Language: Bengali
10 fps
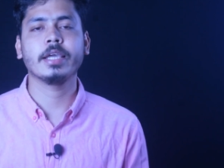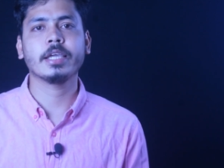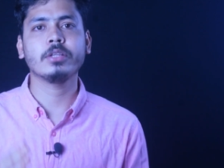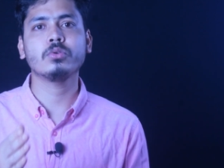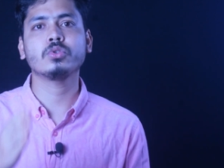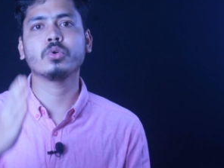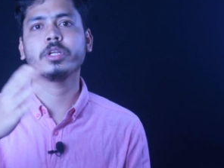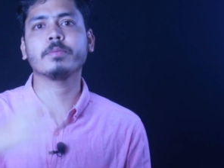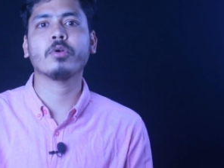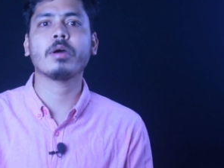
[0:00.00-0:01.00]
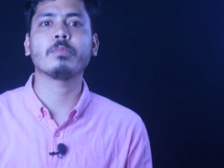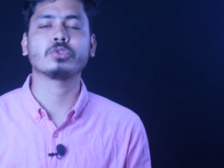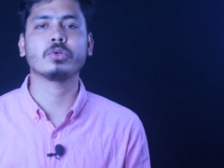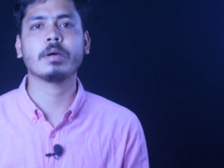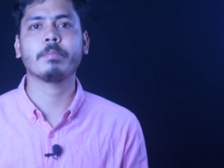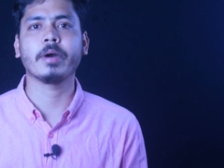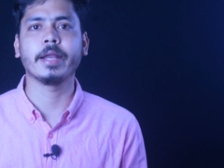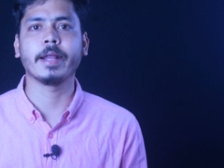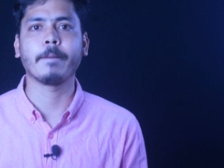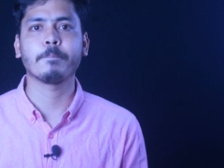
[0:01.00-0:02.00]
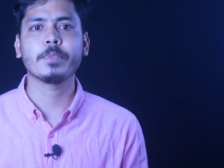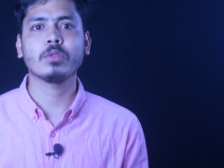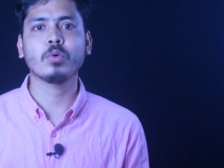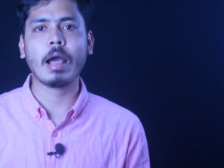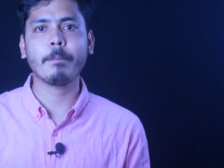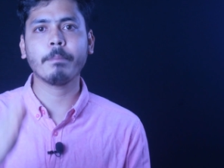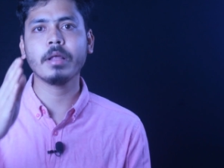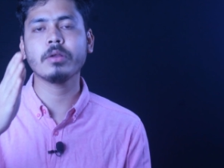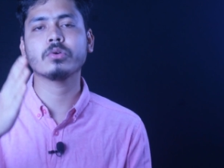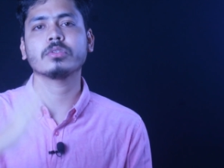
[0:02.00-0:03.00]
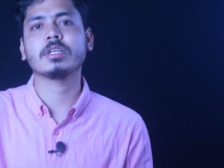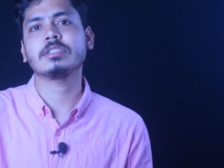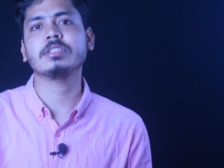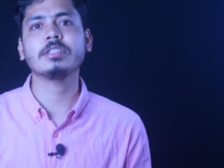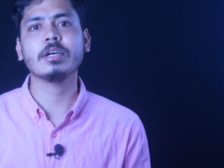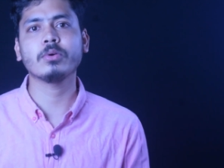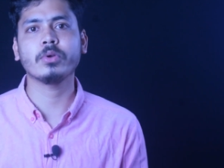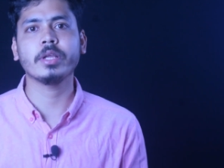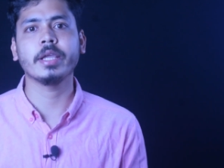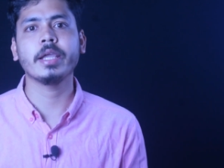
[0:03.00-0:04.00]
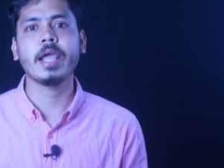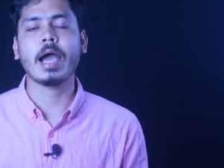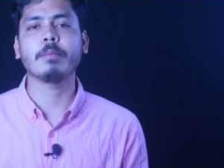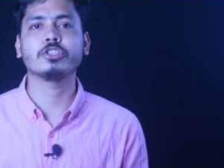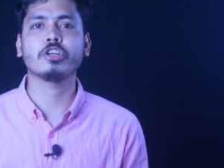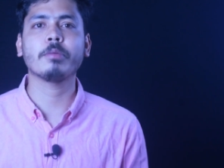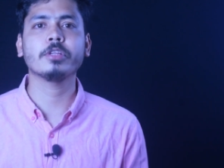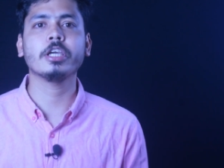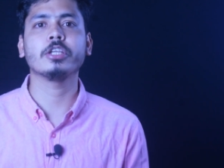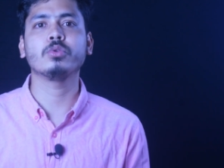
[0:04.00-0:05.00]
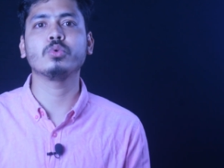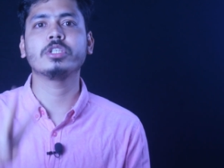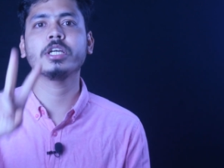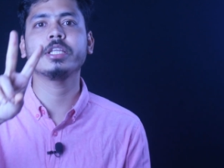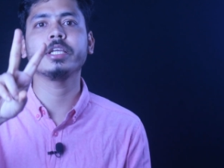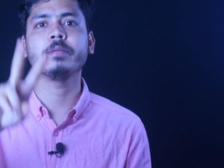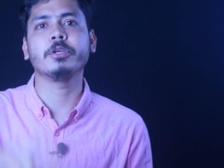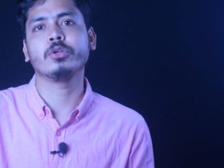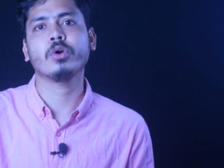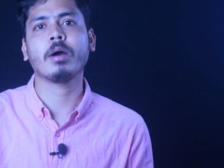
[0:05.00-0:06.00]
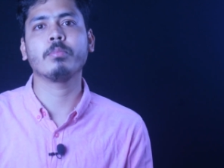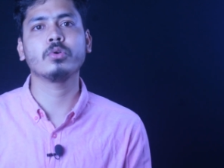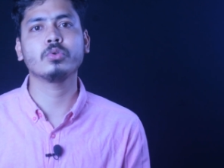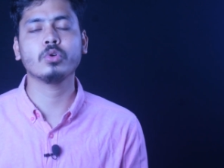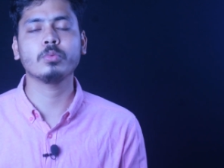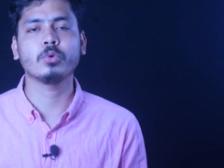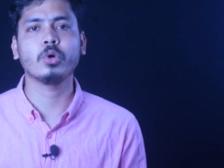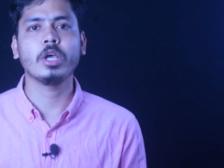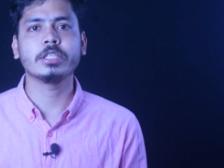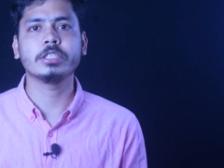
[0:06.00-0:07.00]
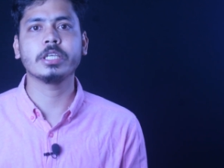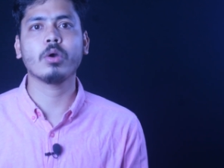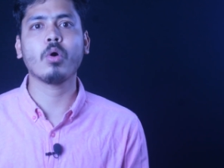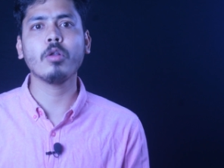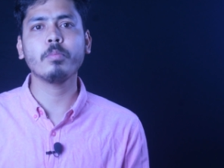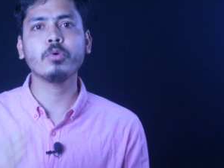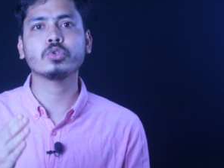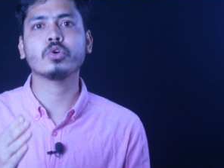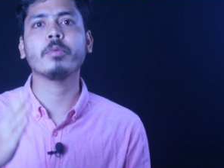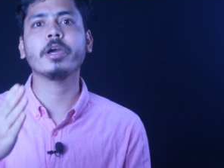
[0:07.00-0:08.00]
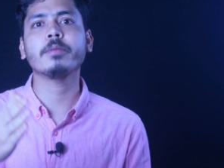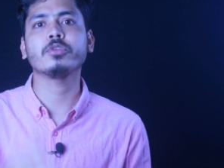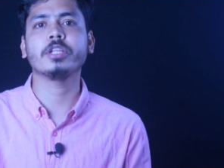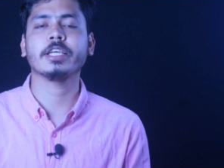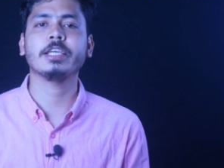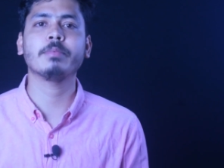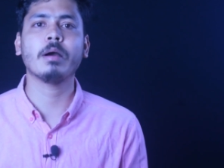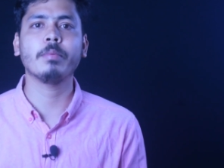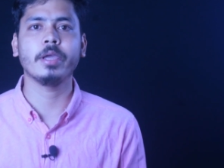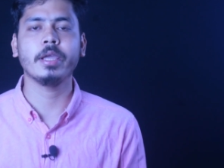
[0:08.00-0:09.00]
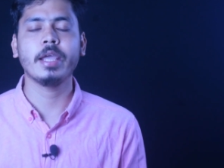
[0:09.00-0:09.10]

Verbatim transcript: কিন্তু সঠিক পরামর্শটা পায় না তো আপনার কথা চিন্তা করে আমি সপ্তাহে দুইটা দিন ভিডিও আপলোড করব যে অল্প সময়ের মধ্যে কিভাবে